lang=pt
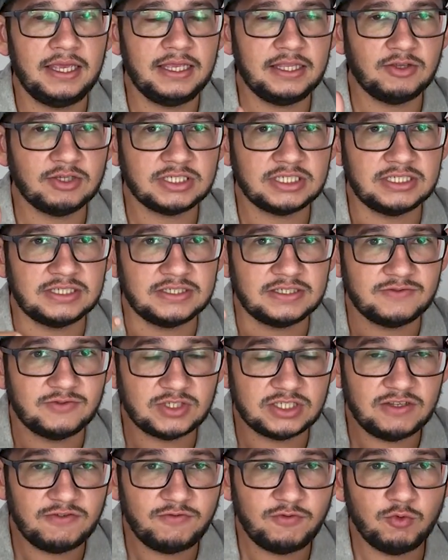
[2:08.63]
Então assim, se
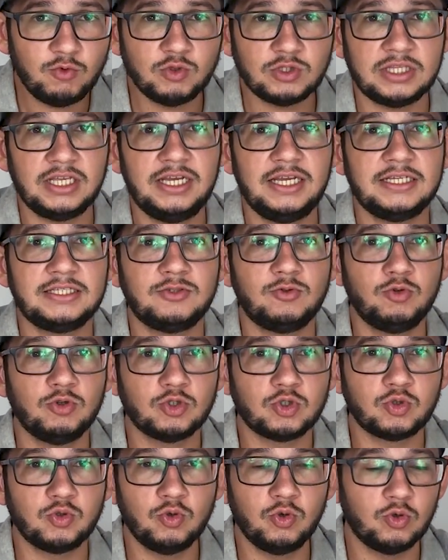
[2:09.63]
você viu o teste,
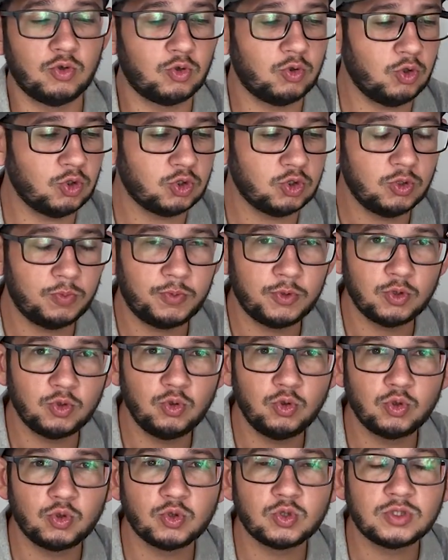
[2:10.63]
gostou, gostou do
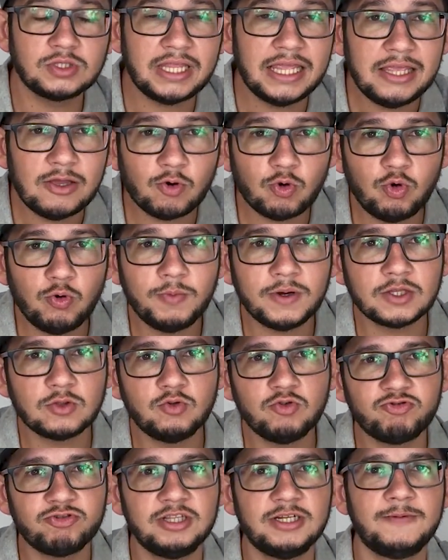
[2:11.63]
produto, tem alguma
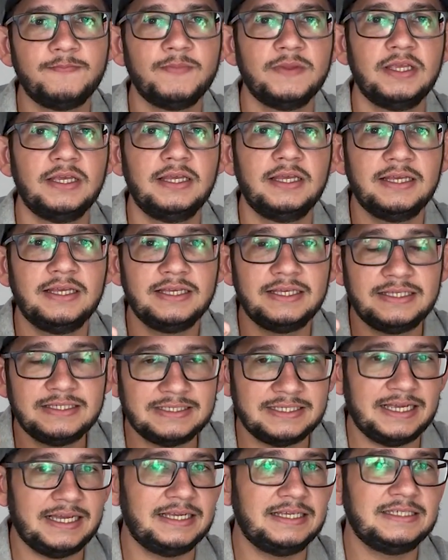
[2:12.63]
dúvida,
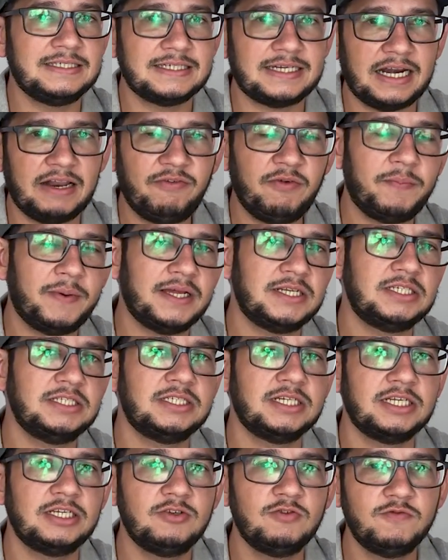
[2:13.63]
quiser, escreve para a gente
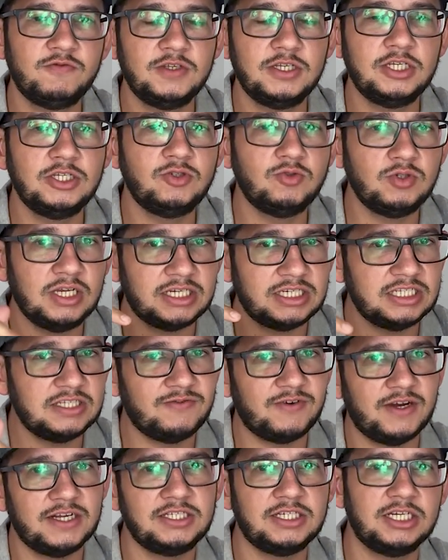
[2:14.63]
aqui no vídeo e a gente
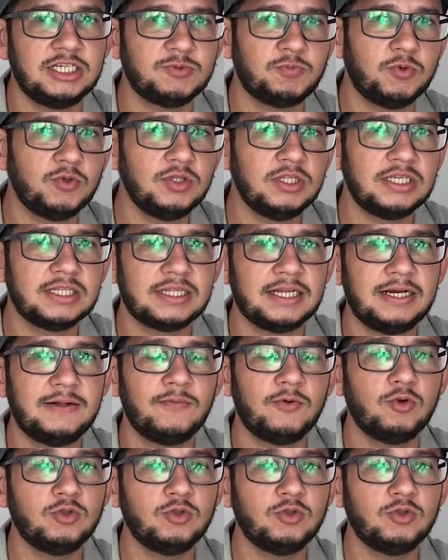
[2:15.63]
vai te responder, tá?